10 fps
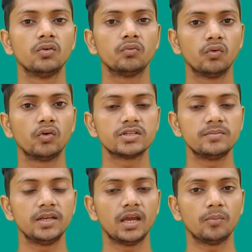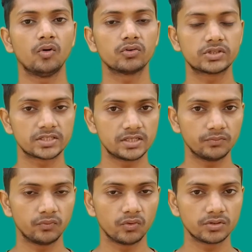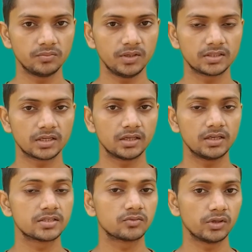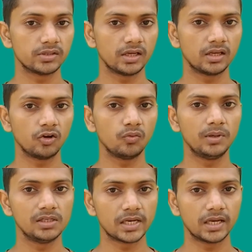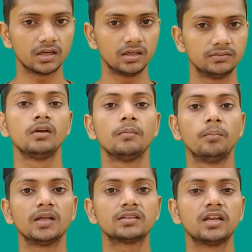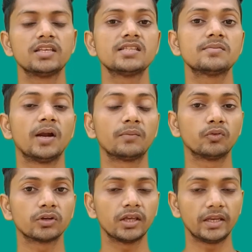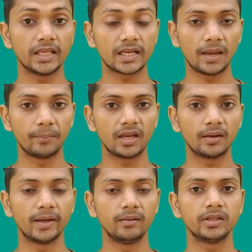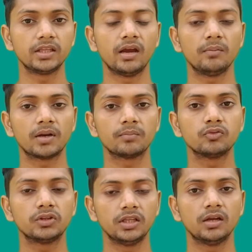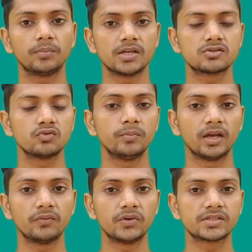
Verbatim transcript: फोर रैम और सिक्सटी फोर इंटरनल स्टोरेज देखने को मिल जाएगा बात करें इस स्मार्टफोन के रियर कैमरे के बारे में तो यहाँ पर आपको 13 प्लस टू मेगा